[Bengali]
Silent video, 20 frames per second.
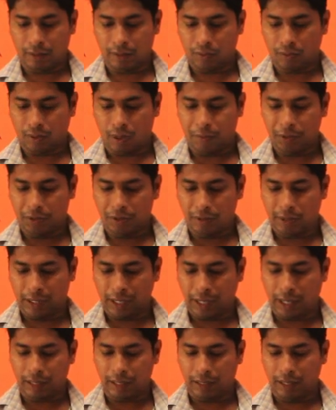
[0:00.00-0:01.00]
তো আপনি যদি
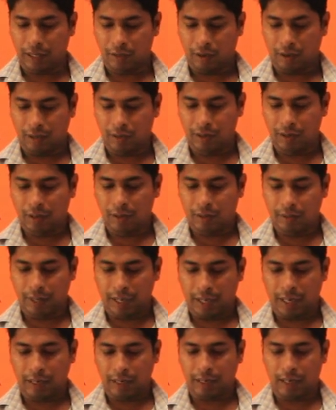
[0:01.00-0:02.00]
সেখানে ক্লিক করেন তো
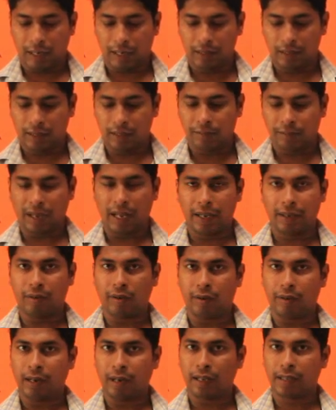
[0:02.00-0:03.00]
এখানে দেখা যাচ্ছে মাই
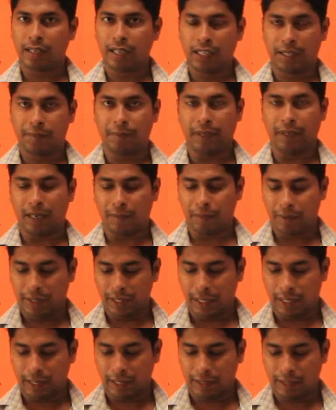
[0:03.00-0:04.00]
কন্ট্যাক্ট এক্সপেক্ট আপনি
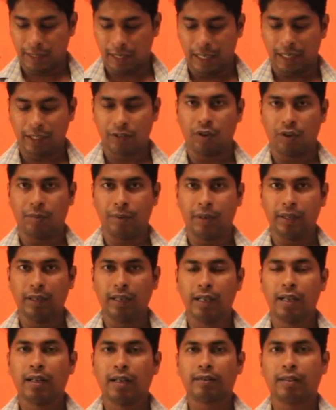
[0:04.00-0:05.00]
যেটাকে সিলেক্ট করবেন
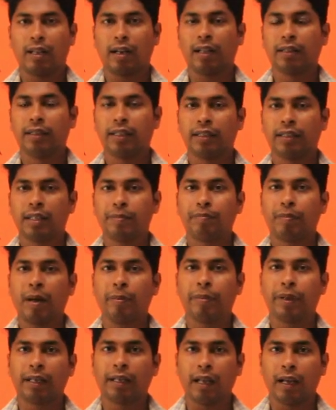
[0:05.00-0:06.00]
তারা দেখতে
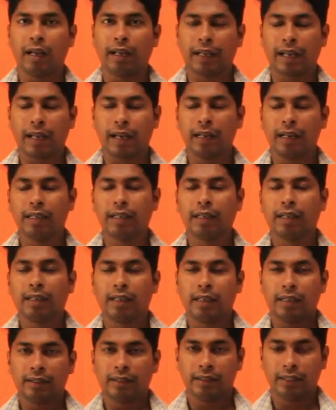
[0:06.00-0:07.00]
পাবে না এখানে
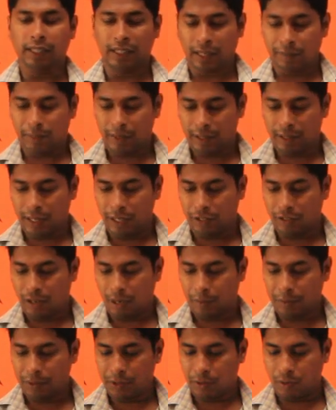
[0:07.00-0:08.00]
যেটা আপনি সিলেক্ট
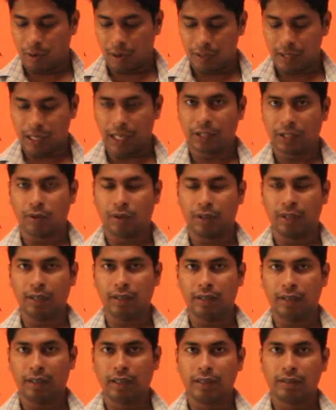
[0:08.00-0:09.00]
করেন আপনি যদি অল সিলেক্ট করে
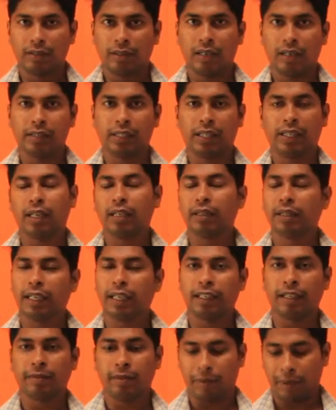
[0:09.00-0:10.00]
দেন তাহলে সেটা
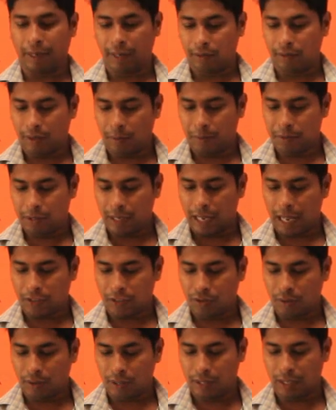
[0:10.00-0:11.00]
দেখতে পাবে না কিন্তু আপনি যদি
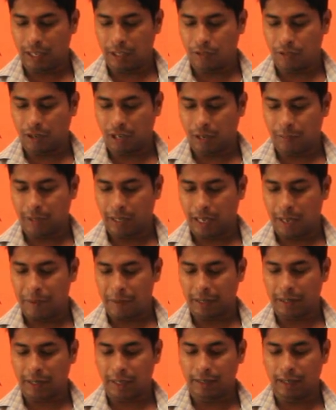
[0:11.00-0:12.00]
একজনকে সিলেক্ট করেন আমি এই
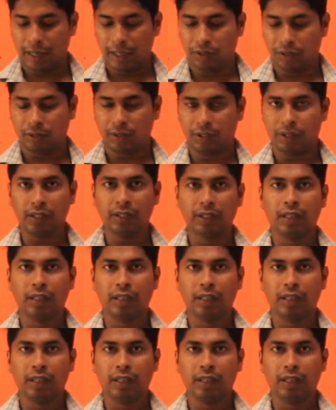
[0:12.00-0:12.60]
ব্যক্তিকে সিলেক্ট করছি